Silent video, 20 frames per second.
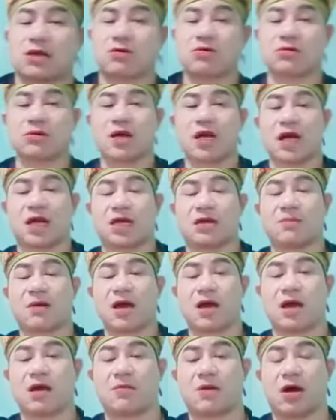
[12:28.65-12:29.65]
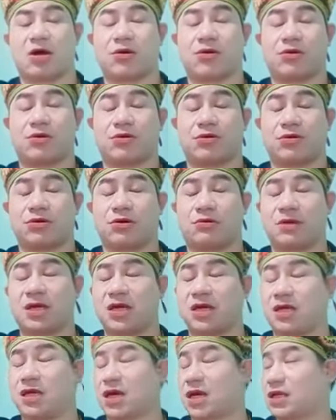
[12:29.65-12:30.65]
tống thầy ma màu
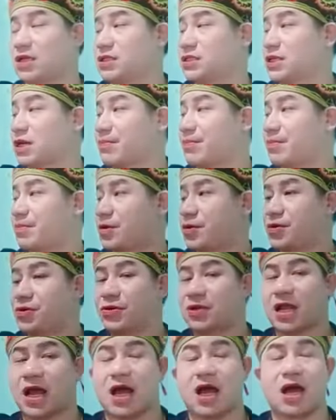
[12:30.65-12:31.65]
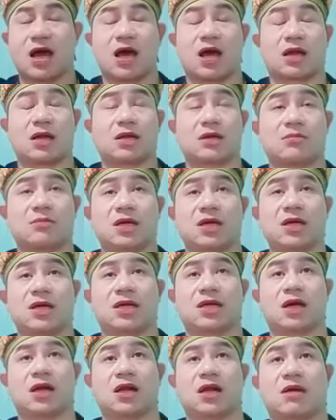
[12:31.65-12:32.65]
mi ăn chấp bồ thà mi ăn